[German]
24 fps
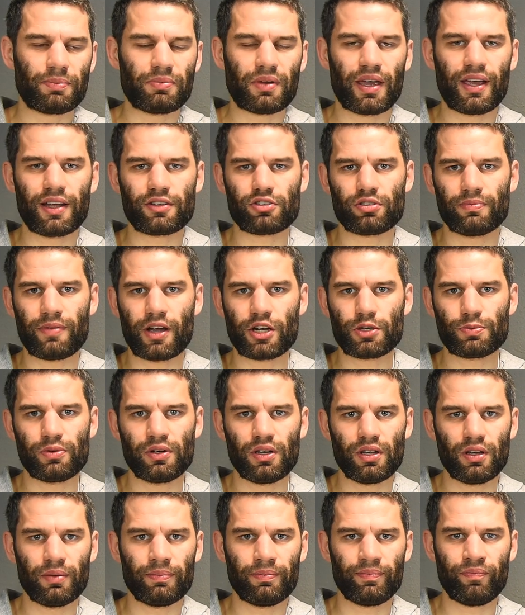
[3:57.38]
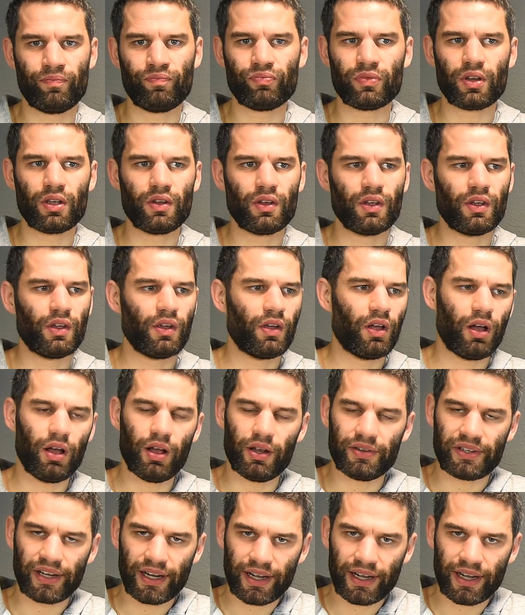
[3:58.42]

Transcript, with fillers: gibt da ja zum Beispiel im äh,